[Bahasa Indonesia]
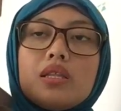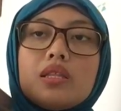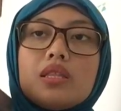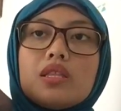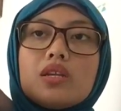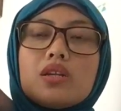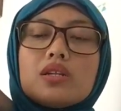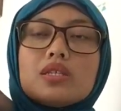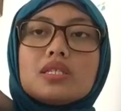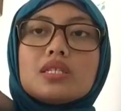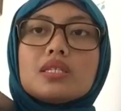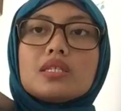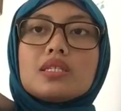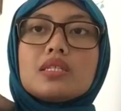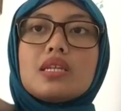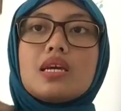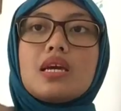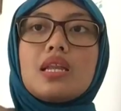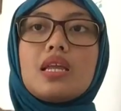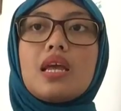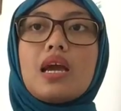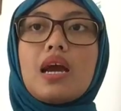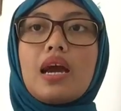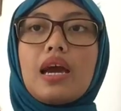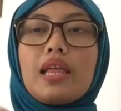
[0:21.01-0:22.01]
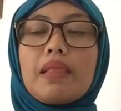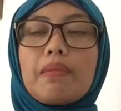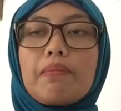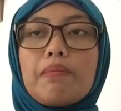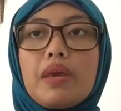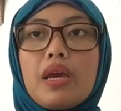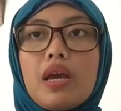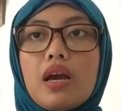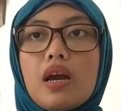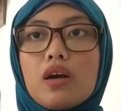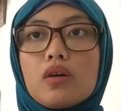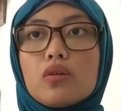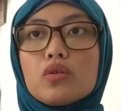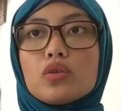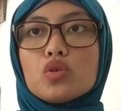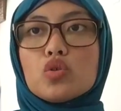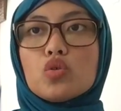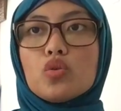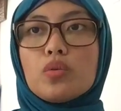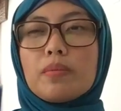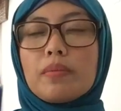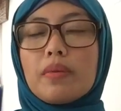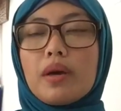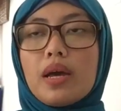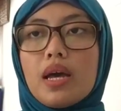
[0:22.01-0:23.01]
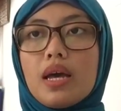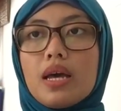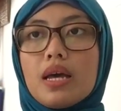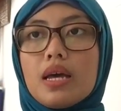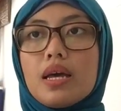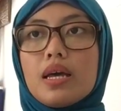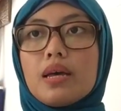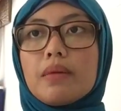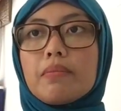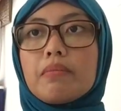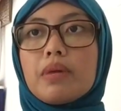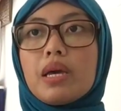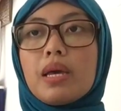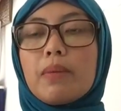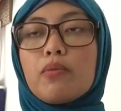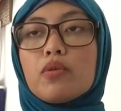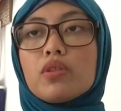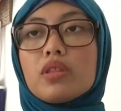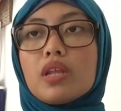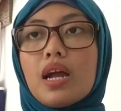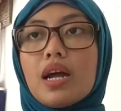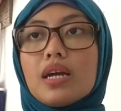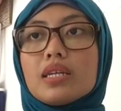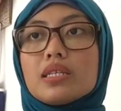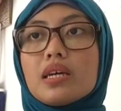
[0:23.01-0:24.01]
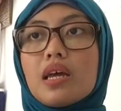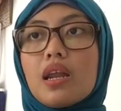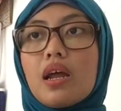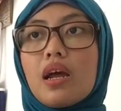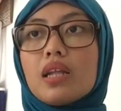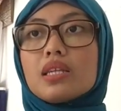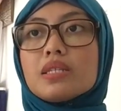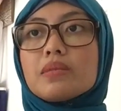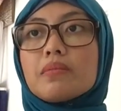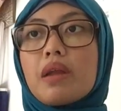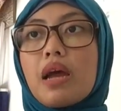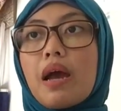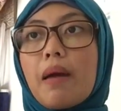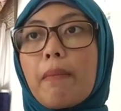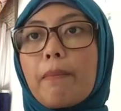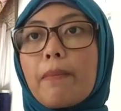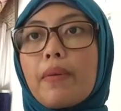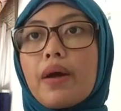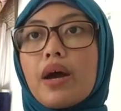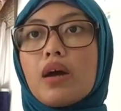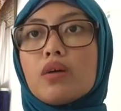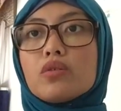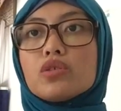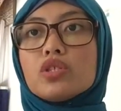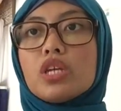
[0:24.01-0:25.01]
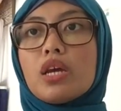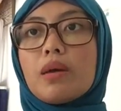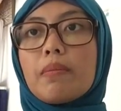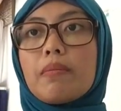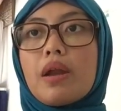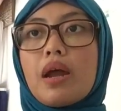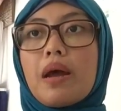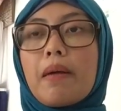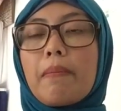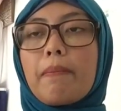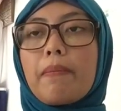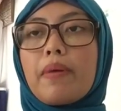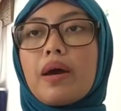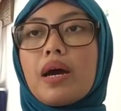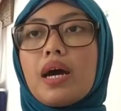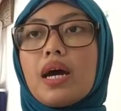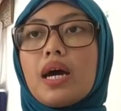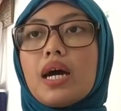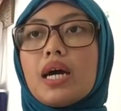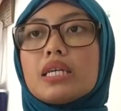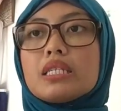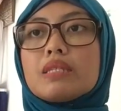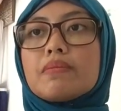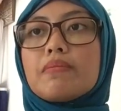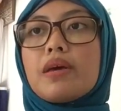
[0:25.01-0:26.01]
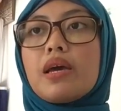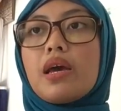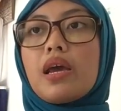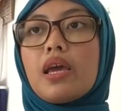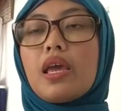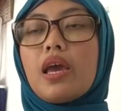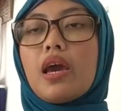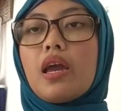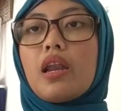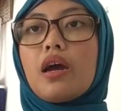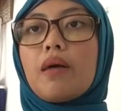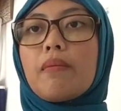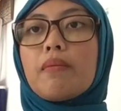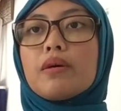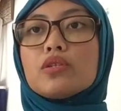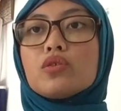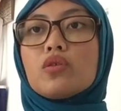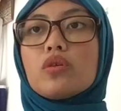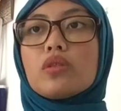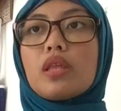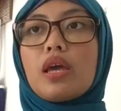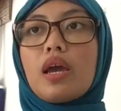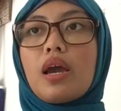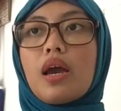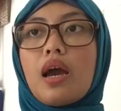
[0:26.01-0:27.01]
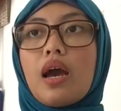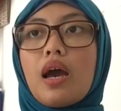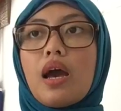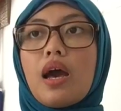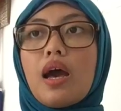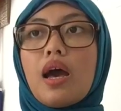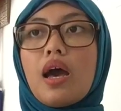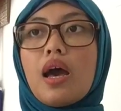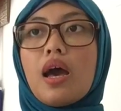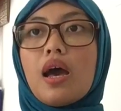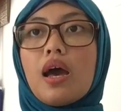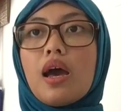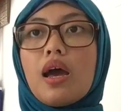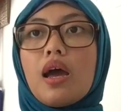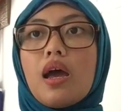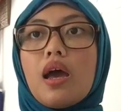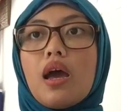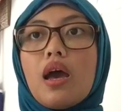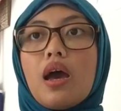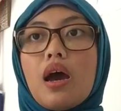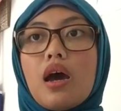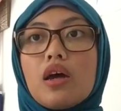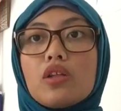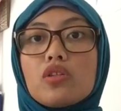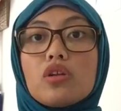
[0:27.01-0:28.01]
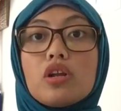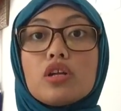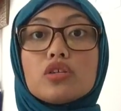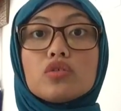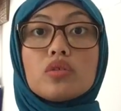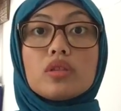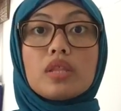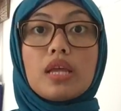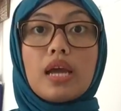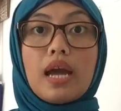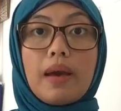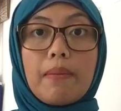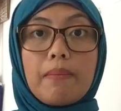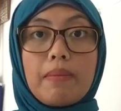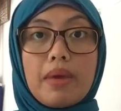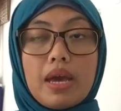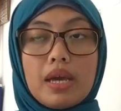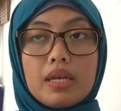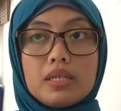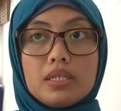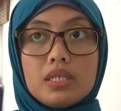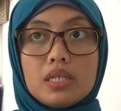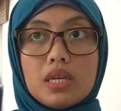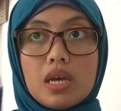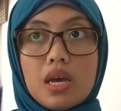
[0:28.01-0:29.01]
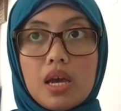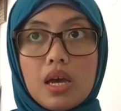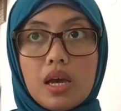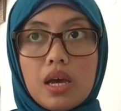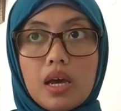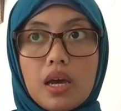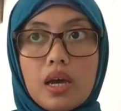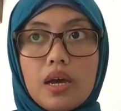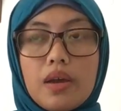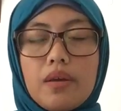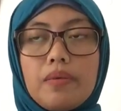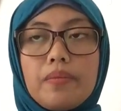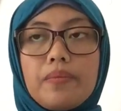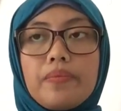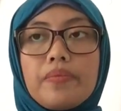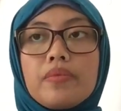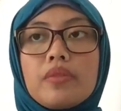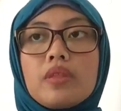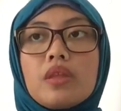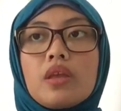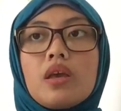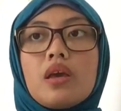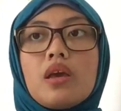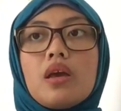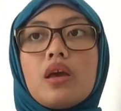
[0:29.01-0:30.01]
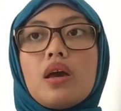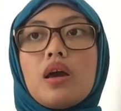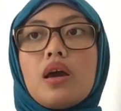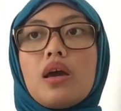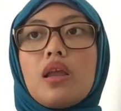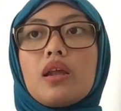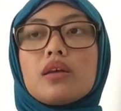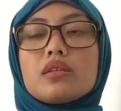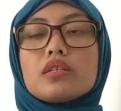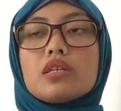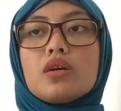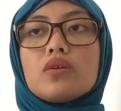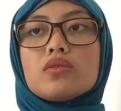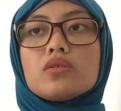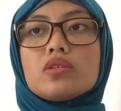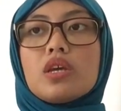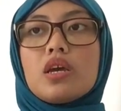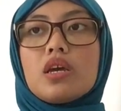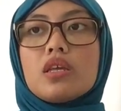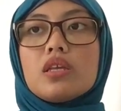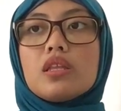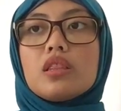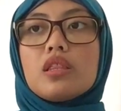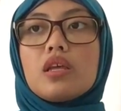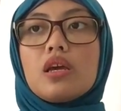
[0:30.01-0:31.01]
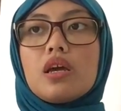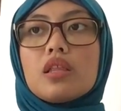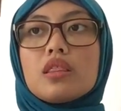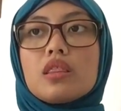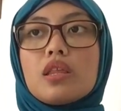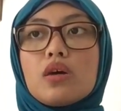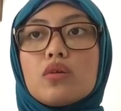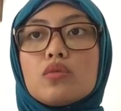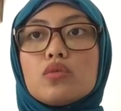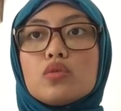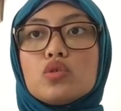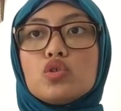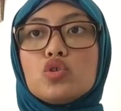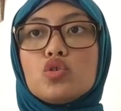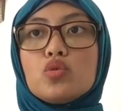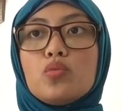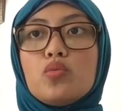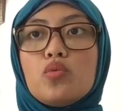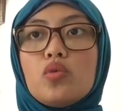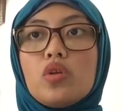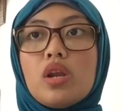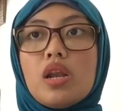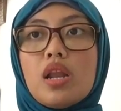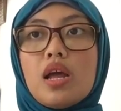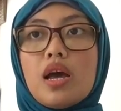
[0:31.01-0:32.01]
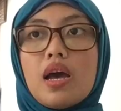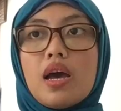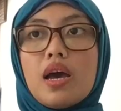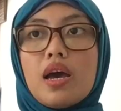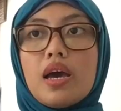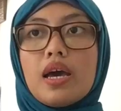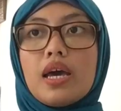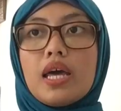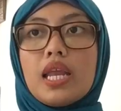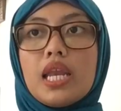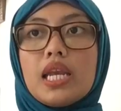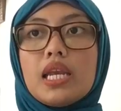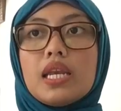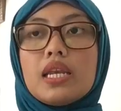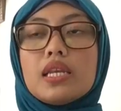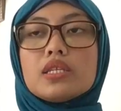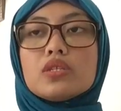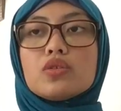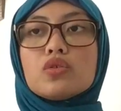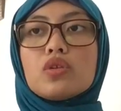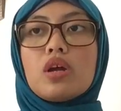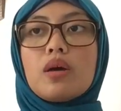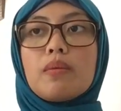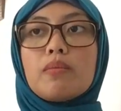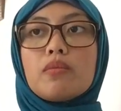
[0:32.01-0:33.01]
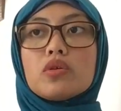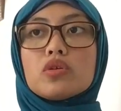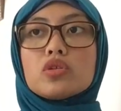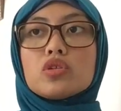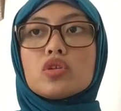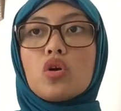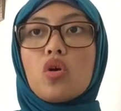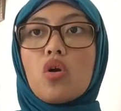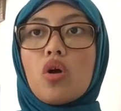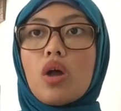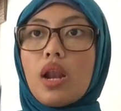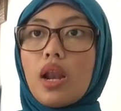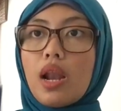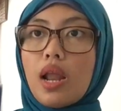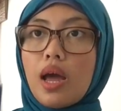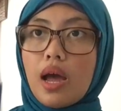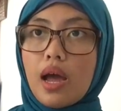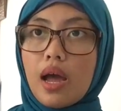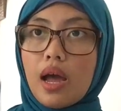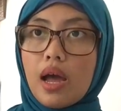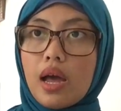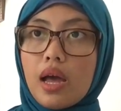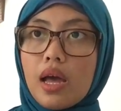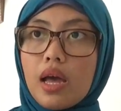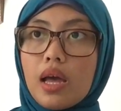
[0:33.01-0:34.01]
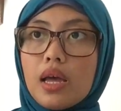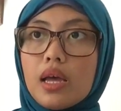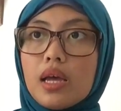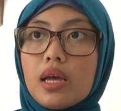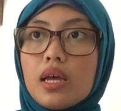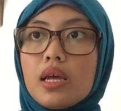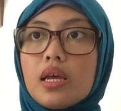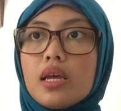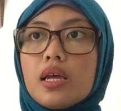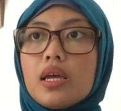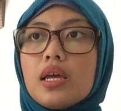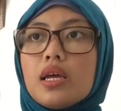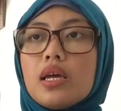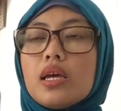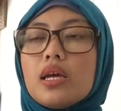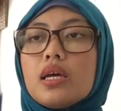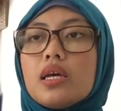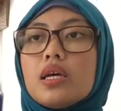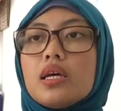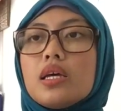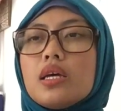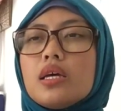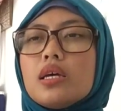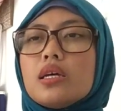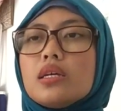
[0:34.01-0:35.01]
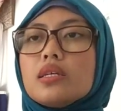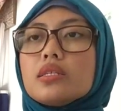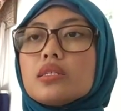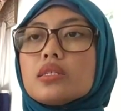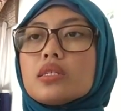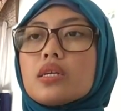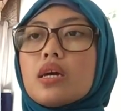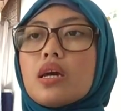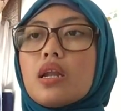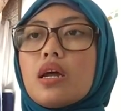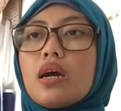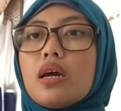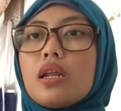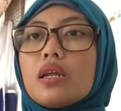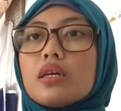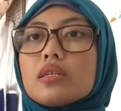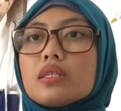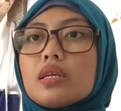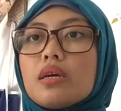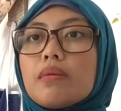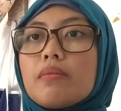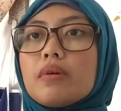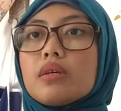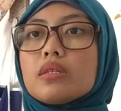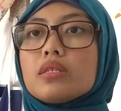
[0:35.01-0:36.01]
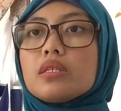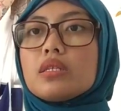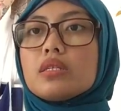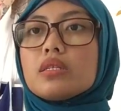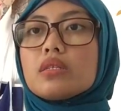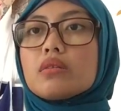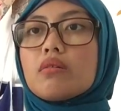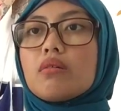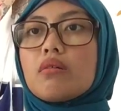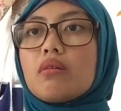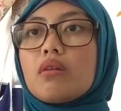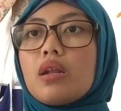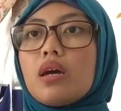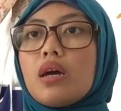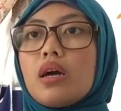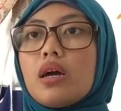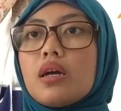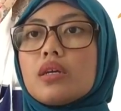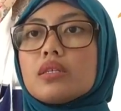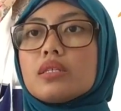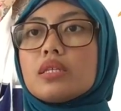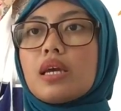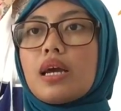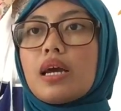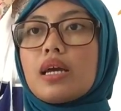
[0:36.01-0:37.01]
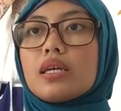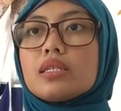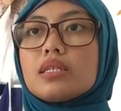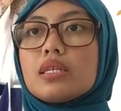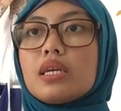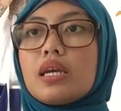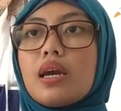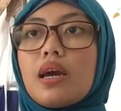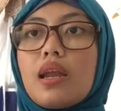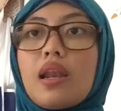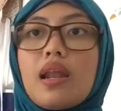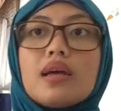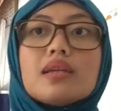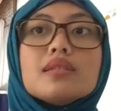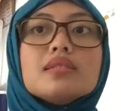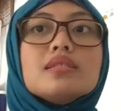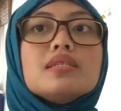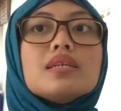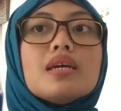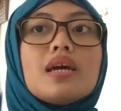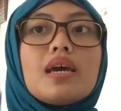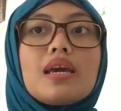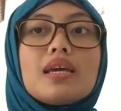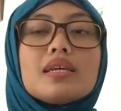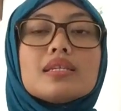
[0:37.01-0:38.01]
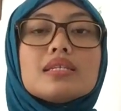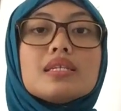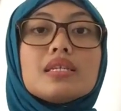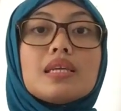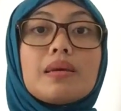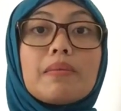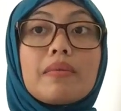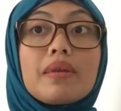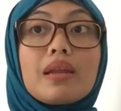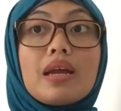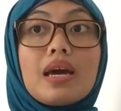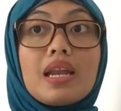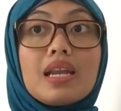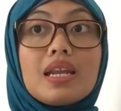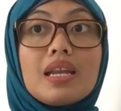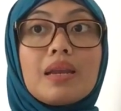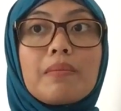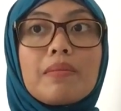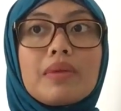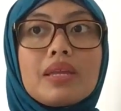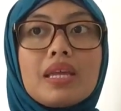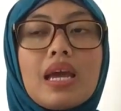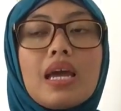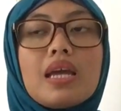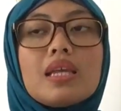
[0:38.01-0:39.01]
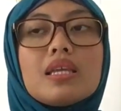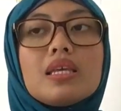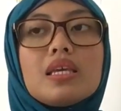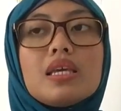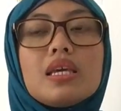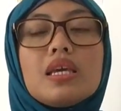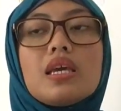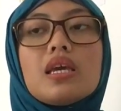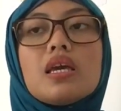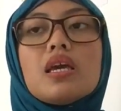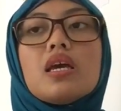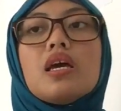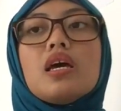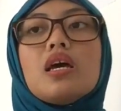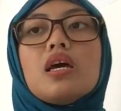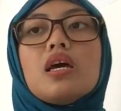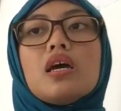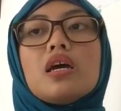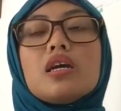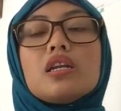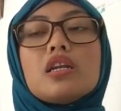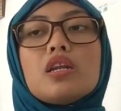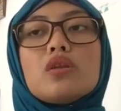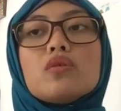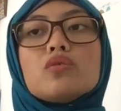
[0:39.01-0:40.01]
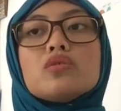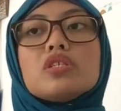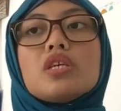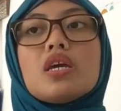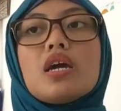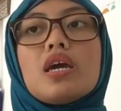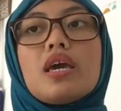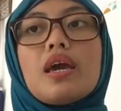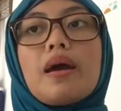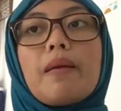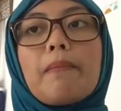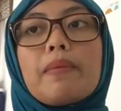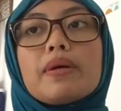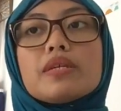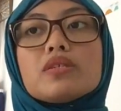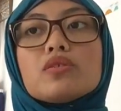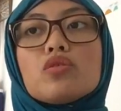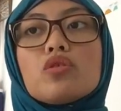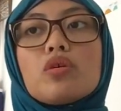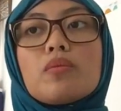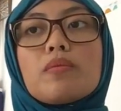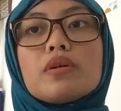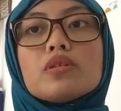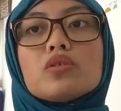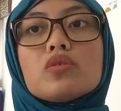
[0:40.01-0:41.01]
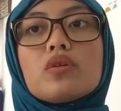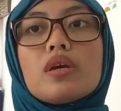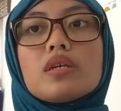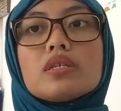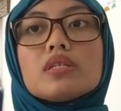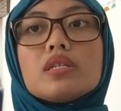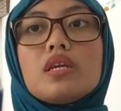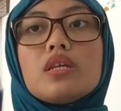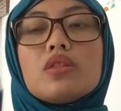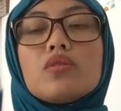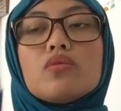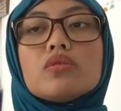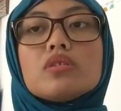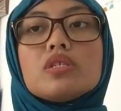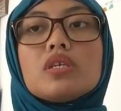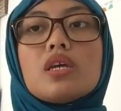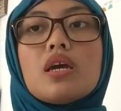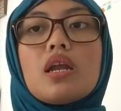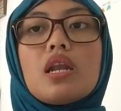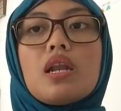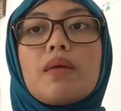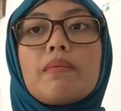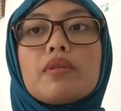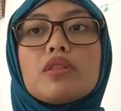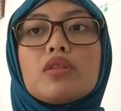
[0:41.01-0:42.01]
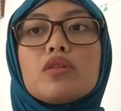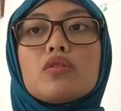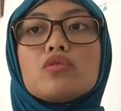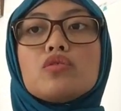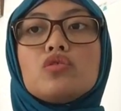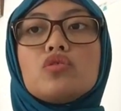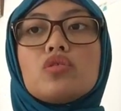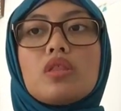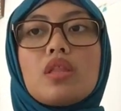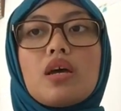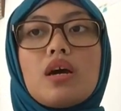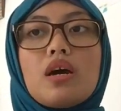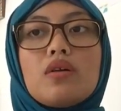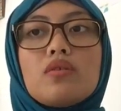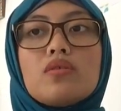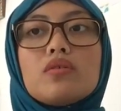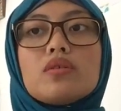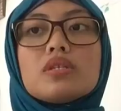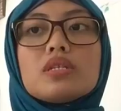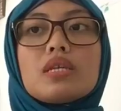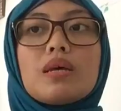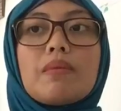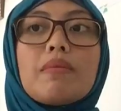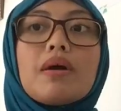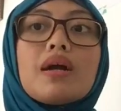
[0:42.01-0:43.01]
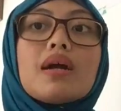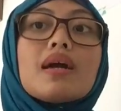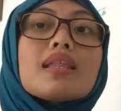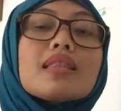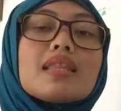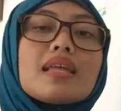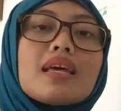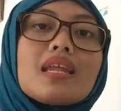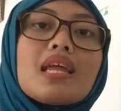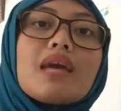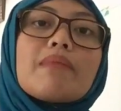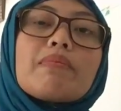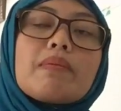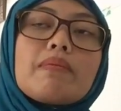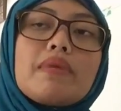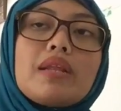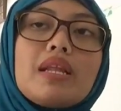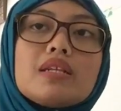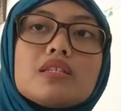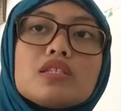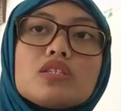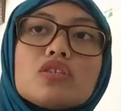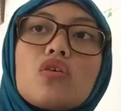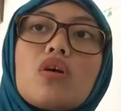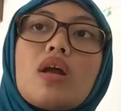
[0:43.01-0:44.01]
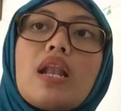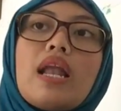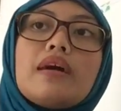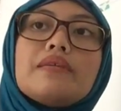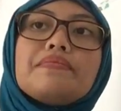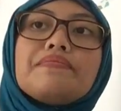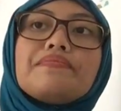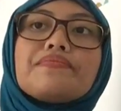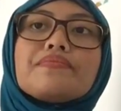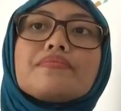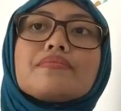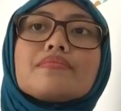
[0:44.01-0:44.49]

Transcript: Terus dari yang Etika Kusuma, Mbak Ibu Traka sekarang kelas berapa? Usia berapa? Sebaiknya anak masuk TKA atau langsung TKB aja. Anak saya usianya 3 tahun 7 bulan, sudah mau sekolah sekarang anak saya masih sekolah asik-asikan aja yang isinya menari dan menyanyi. Dan usia yang pas untuk masuk SD itu usia 6 atau 7 tahun sama kriteria pemilihan sekolah.